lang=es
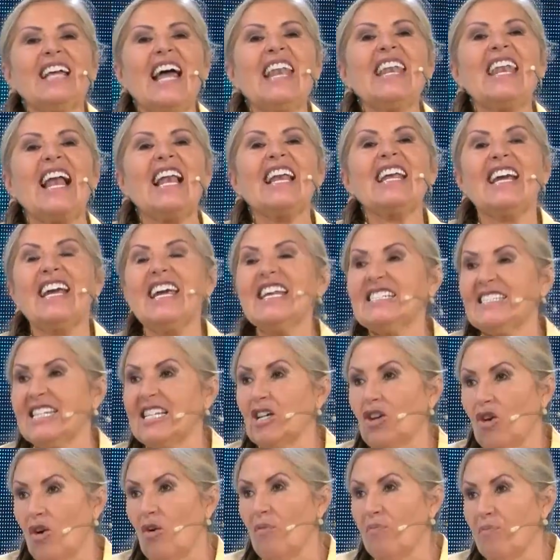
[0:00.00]

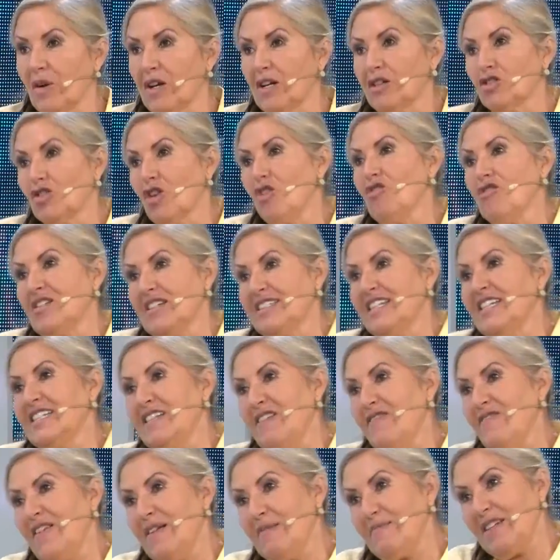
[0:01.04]
analgésico, porque todo lo que es
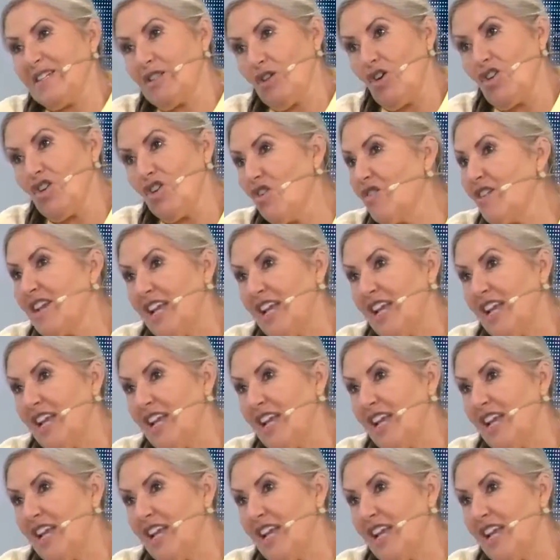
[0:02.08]
antiinflamatorio